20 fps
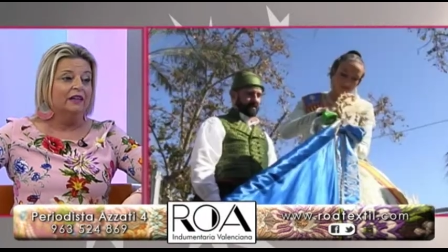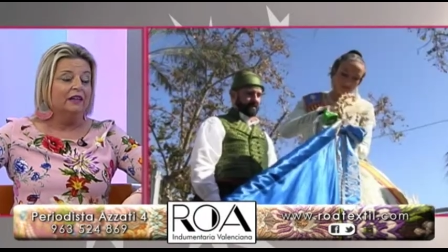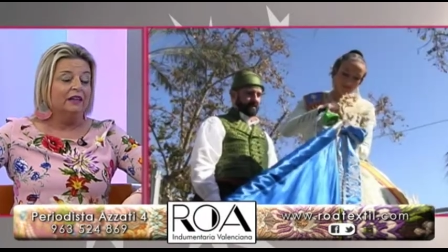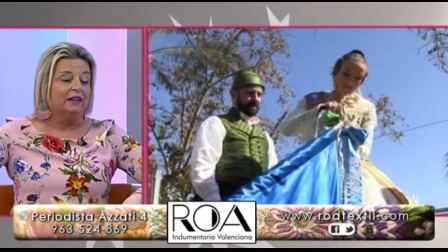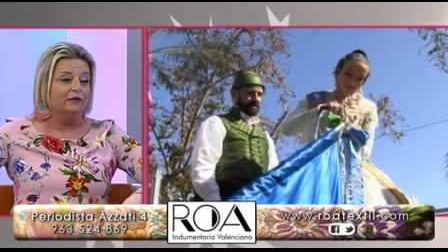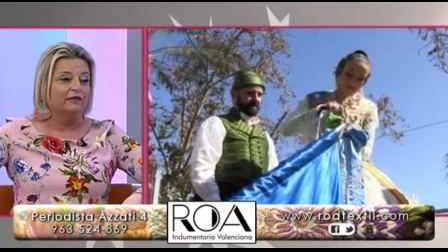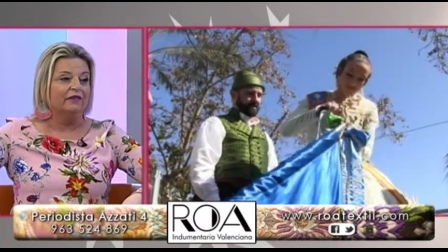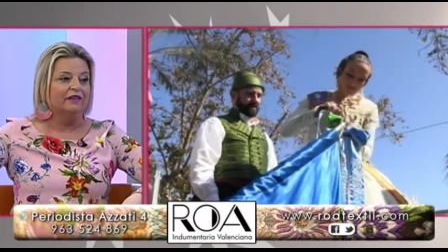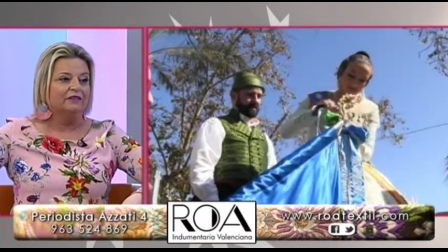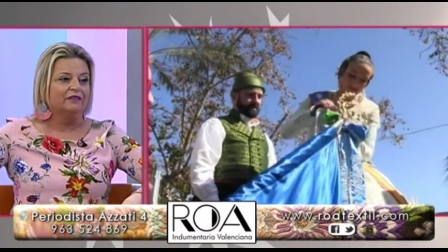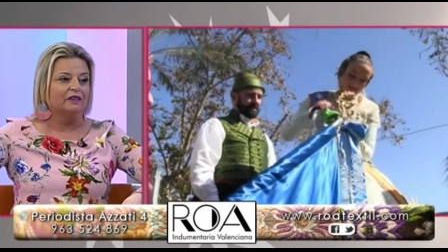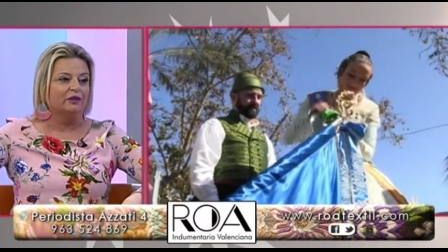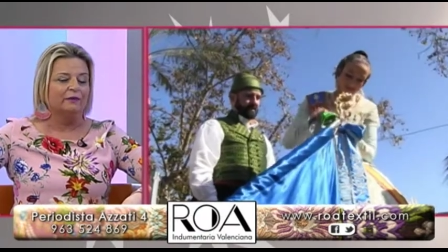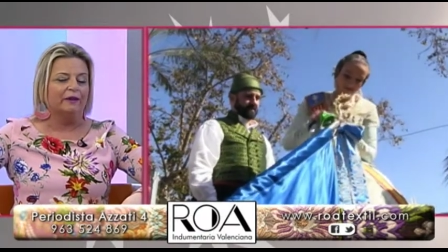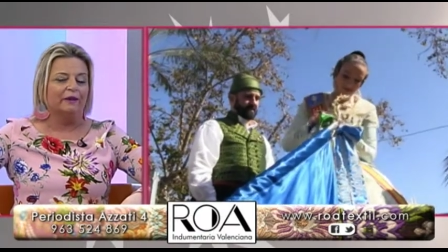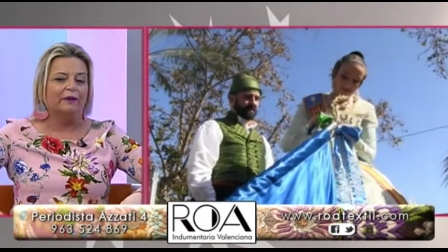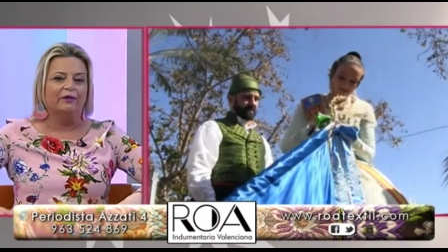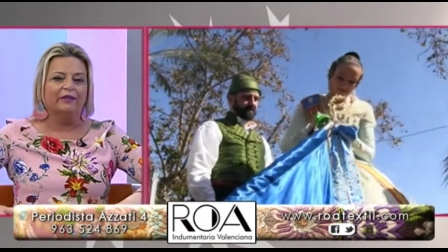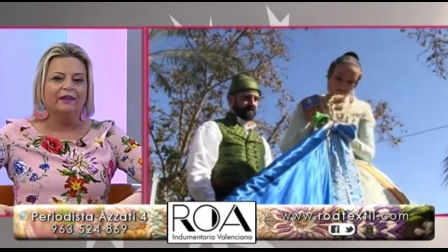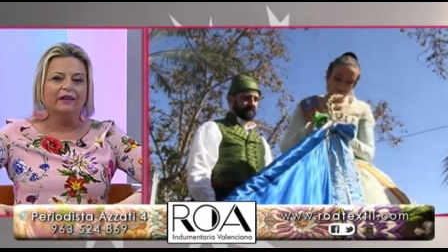y fiestas
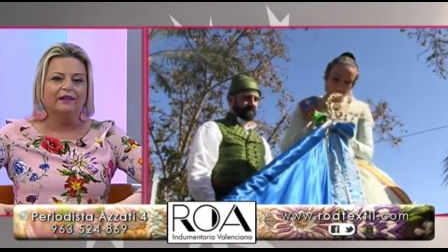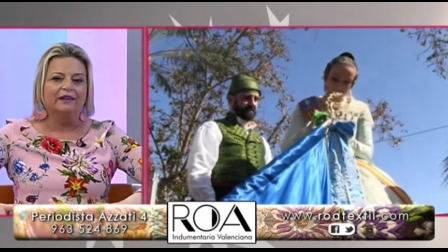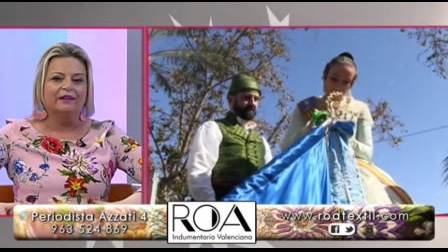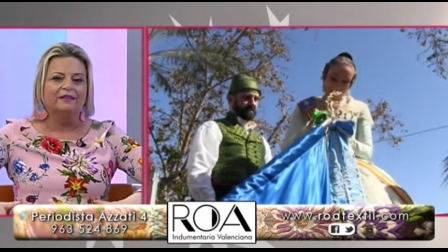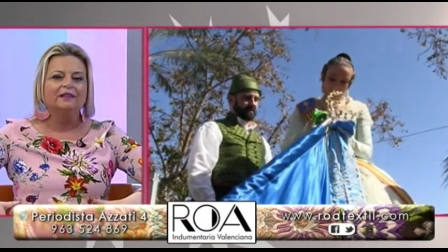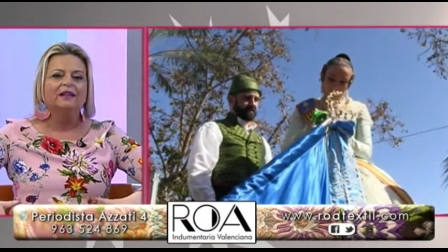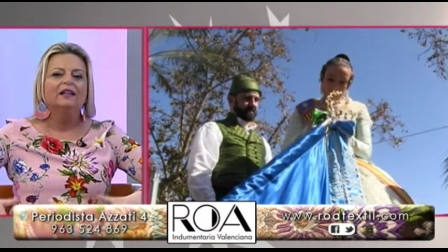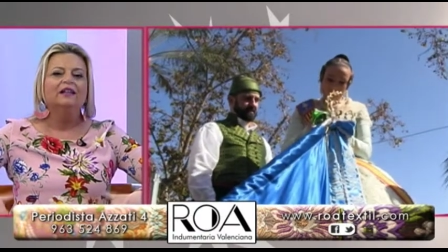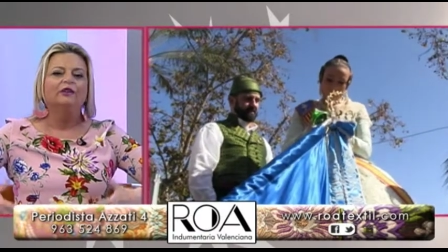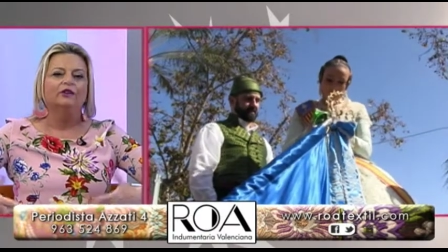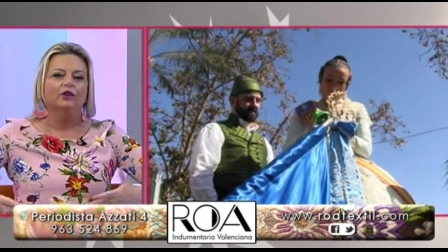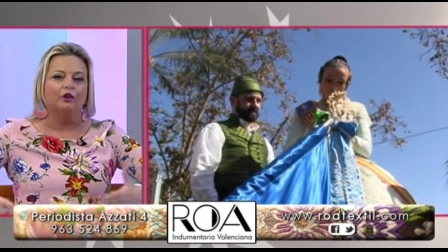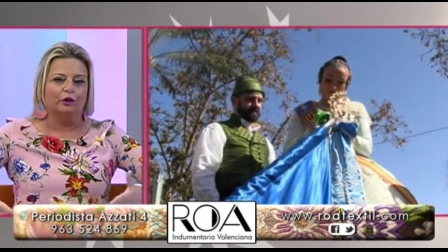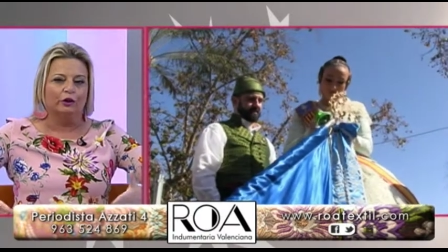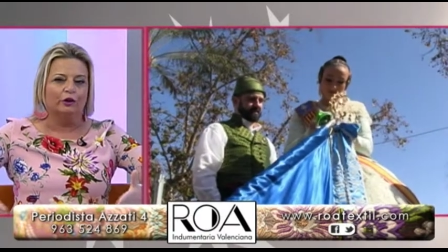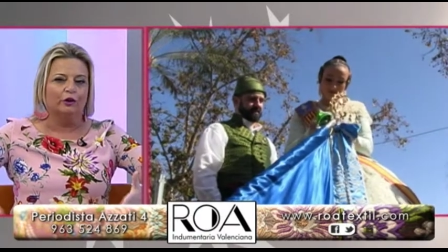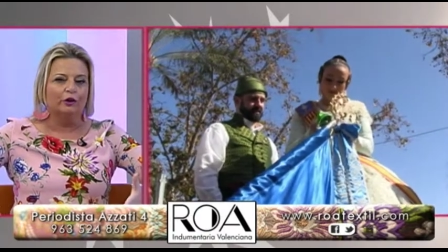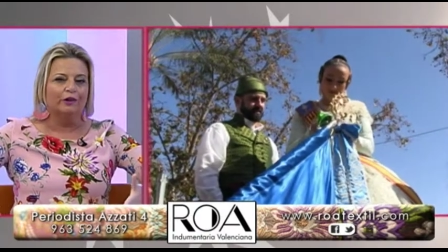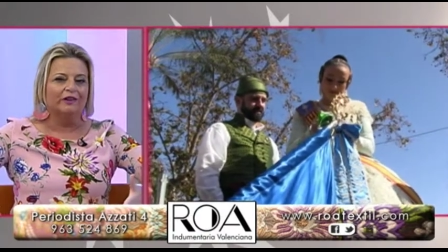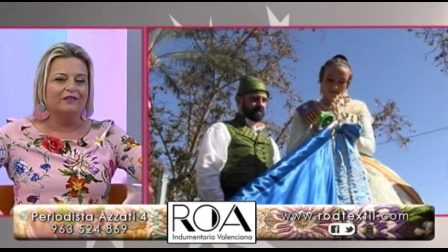valencianas, yo
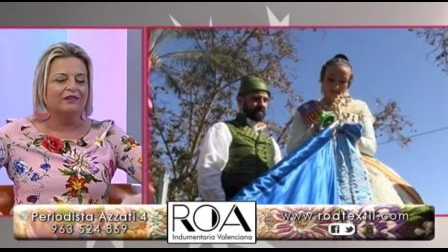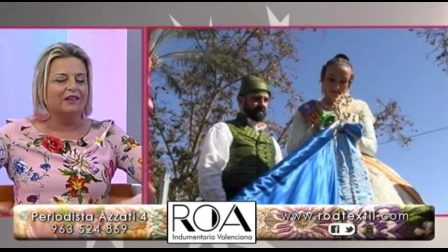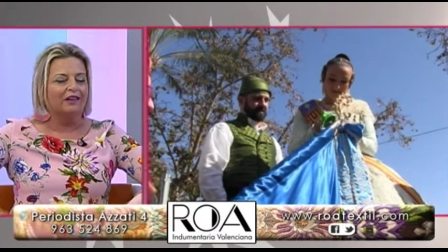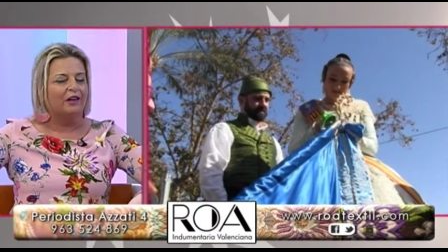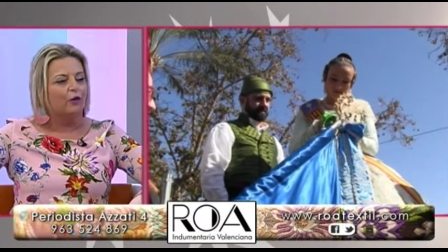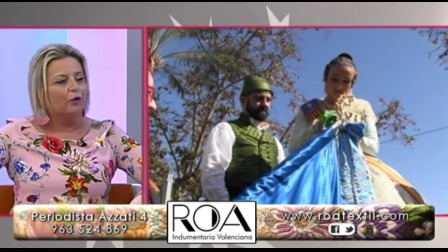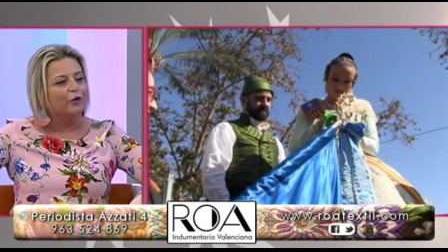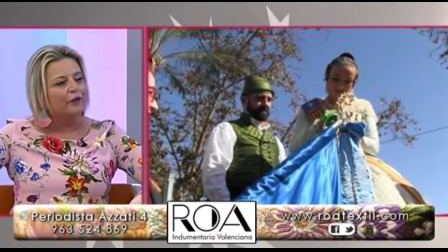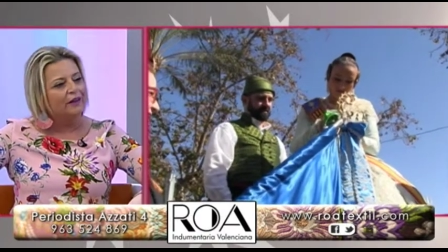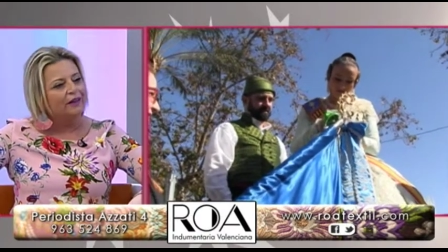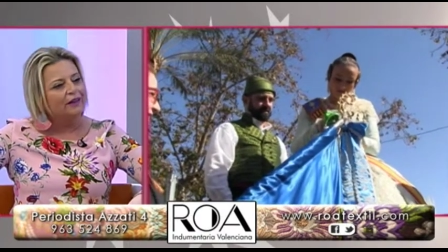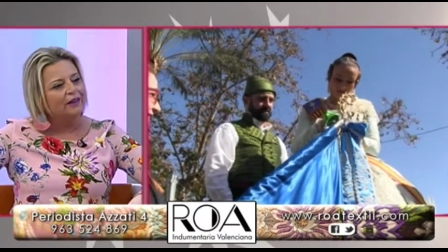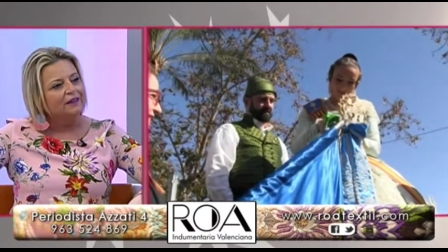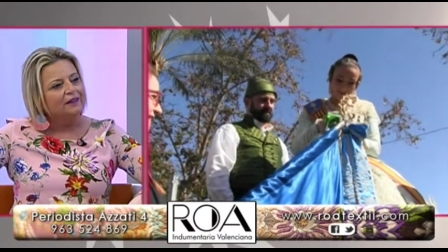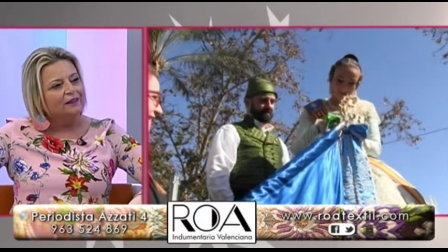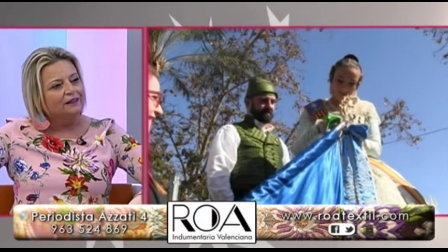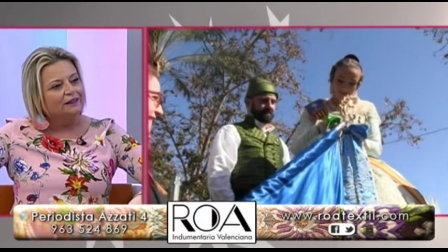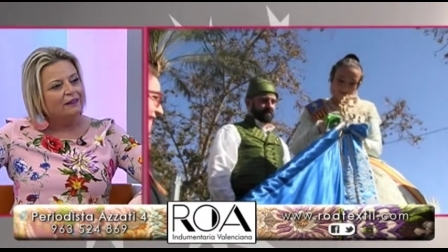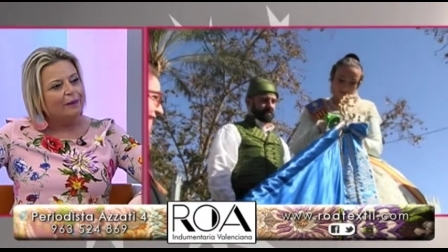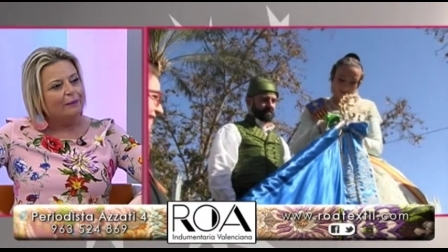creo que es la hora
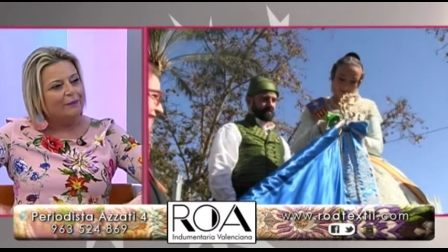de